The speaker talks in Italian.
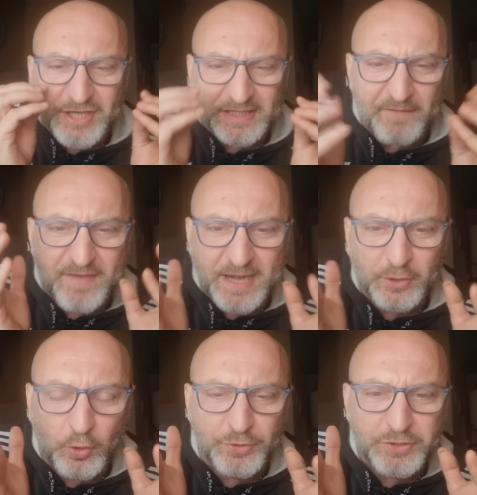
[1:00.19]
siete
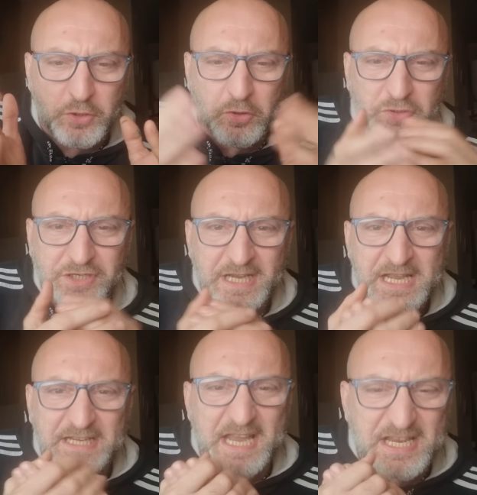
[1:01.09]
vergognosi,
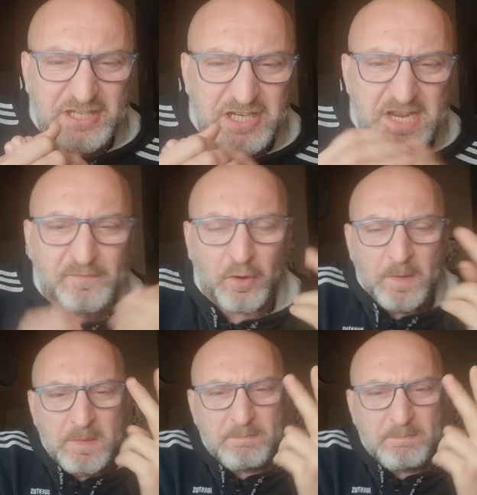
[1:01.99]
che schifo,